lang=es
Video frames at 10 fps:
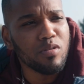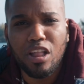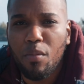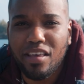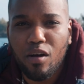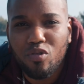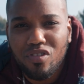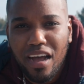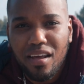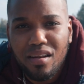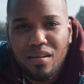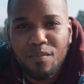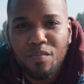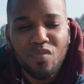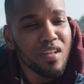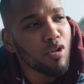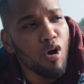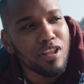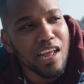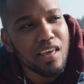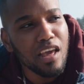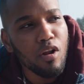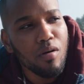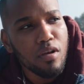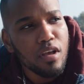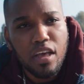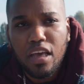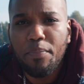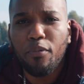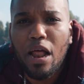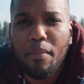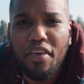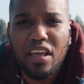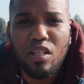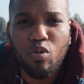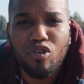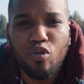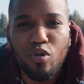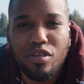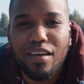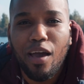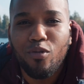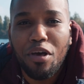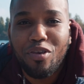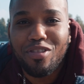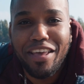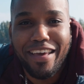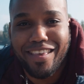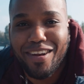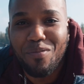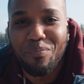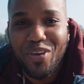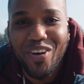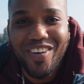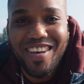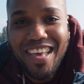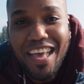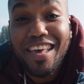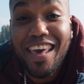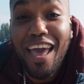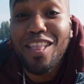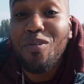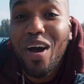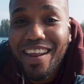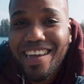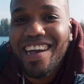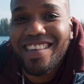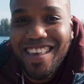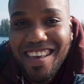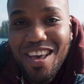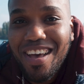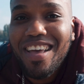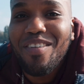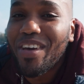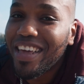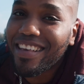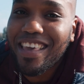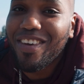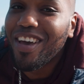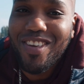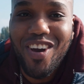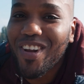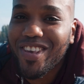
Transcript: que tú te vas a acostar, todo tranquilo, y por la mañana tú escuchas que uno de esos tickets se rompió. ¿Qué tú harías? Mira, si yo, yo